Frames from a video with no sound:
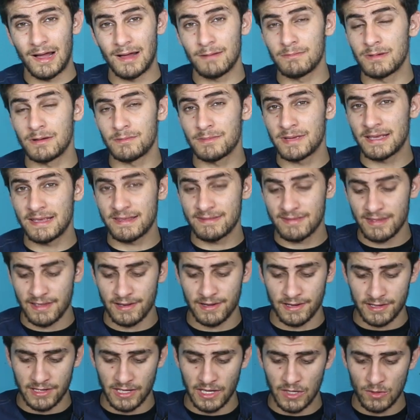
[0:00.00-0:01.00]
so, अब हमें इसे
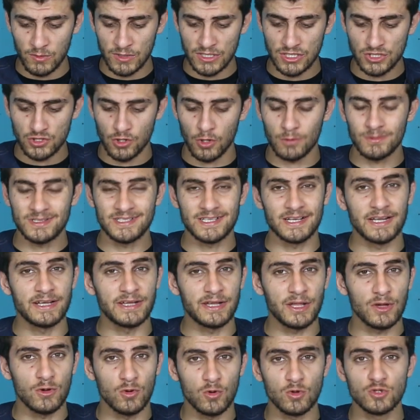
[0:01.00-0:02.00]
रखे हुए 24
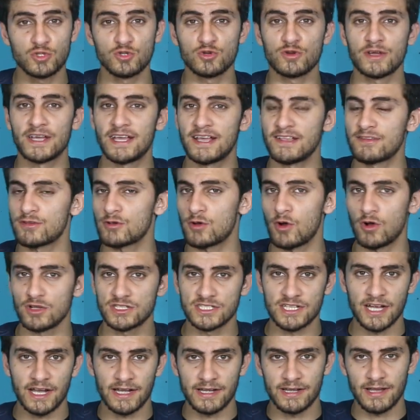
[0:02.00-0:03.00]
घंटे हो चुके हैं
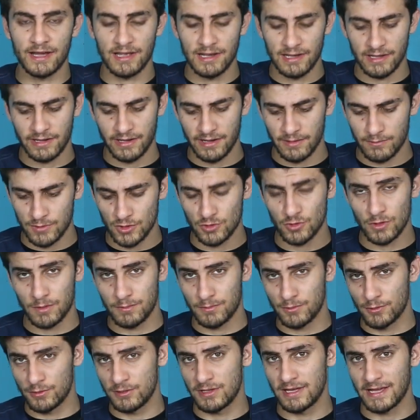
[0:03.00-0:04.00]
स्कॉच गार्ड डाल के हमने जो
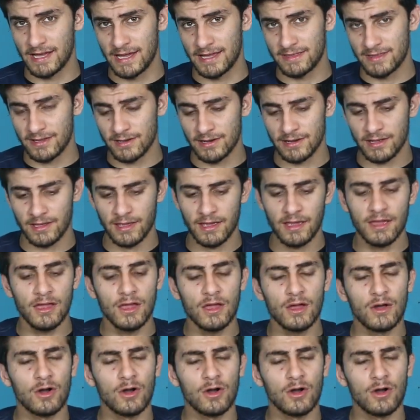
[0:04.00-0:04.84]
आपको दिखाया था रख के